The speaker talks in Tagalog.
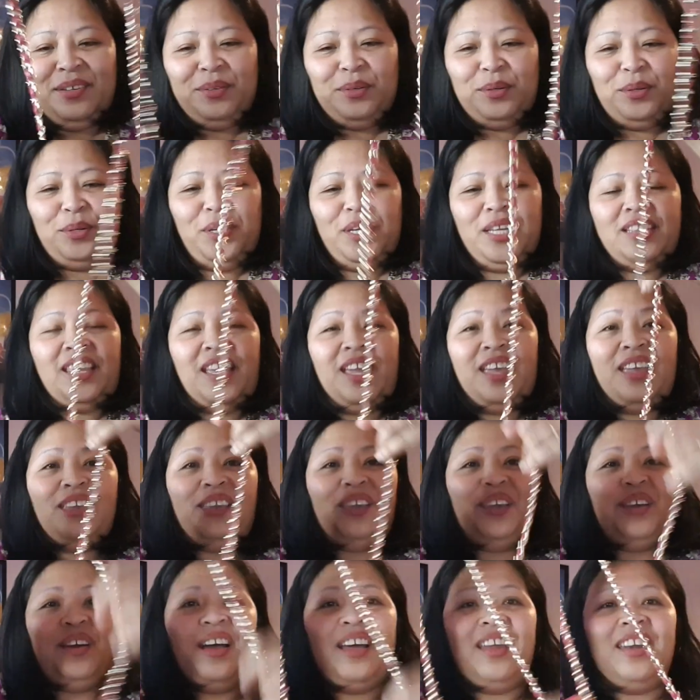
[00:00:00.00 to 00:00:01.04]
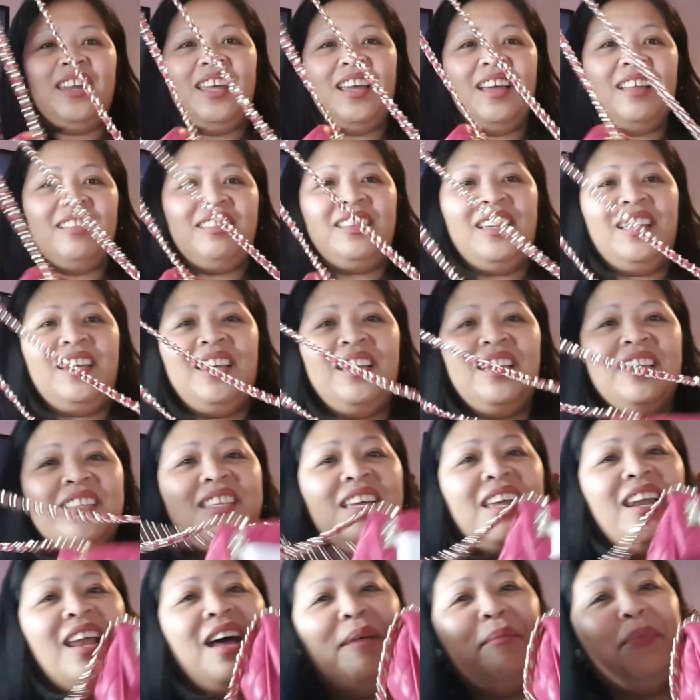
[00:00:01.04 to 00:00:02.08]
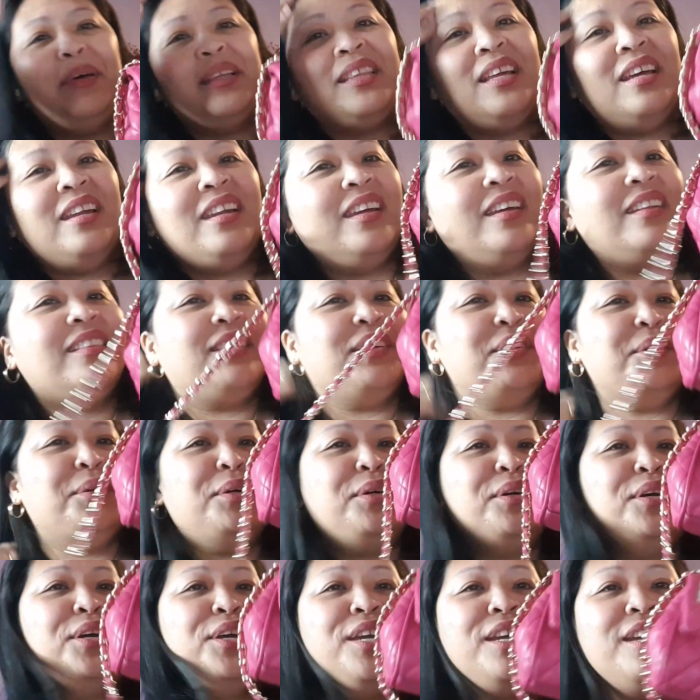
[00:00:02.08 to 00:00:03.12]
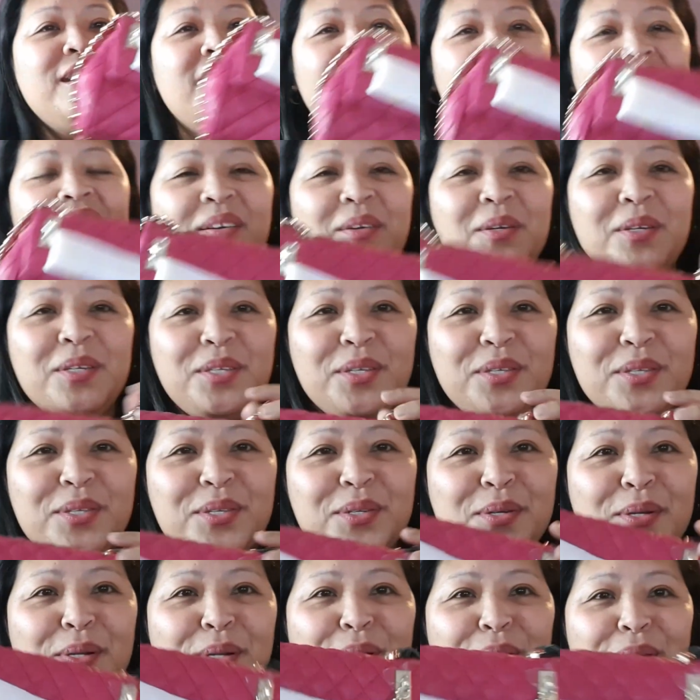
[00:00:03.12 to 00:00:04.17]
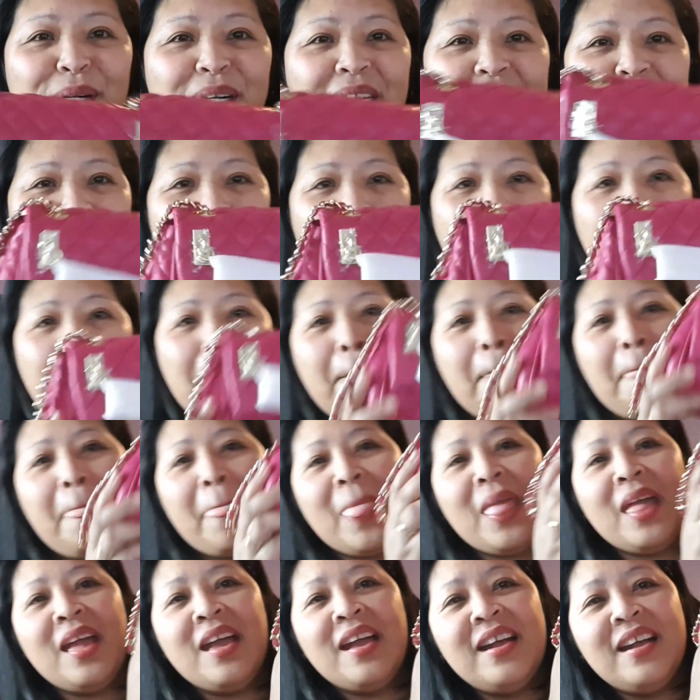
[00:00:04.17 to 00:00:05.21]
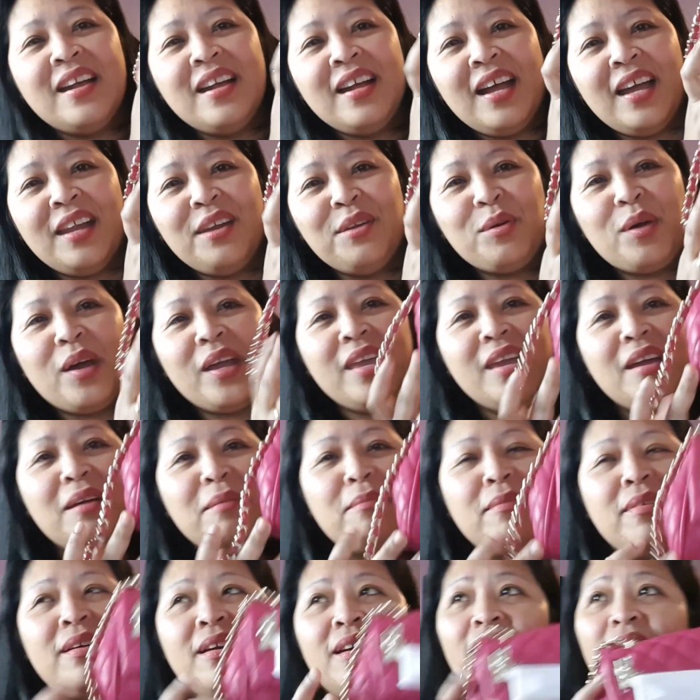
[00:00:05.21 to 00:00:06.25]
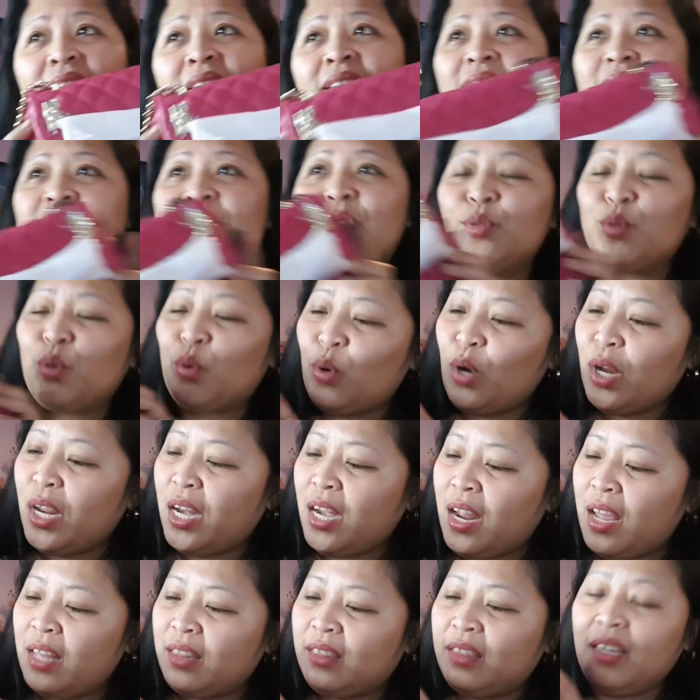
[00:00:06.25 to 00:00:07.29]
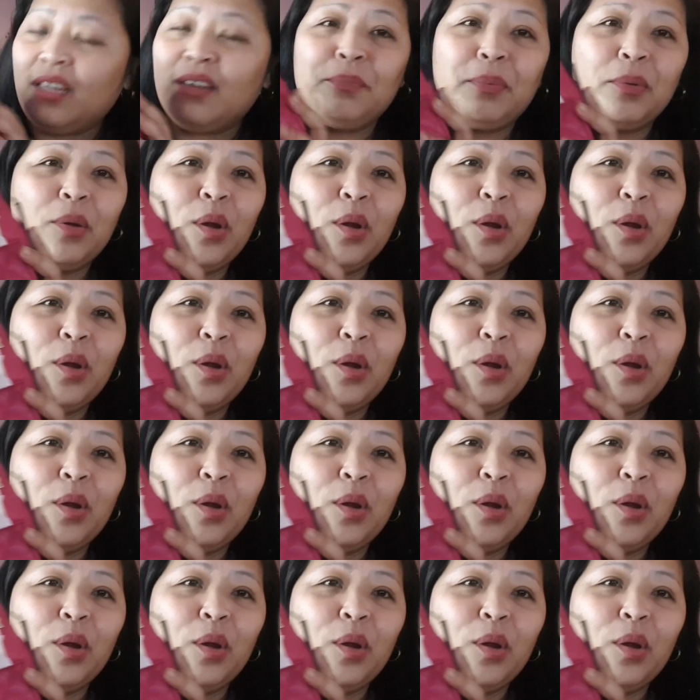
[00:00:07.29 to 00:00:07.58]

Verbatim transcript: Uy, thank you, Ani Ate. Salamat, Ani Ate. Uy, ala, uy, Diyos ko, Lord. Ano kayang masukli natin?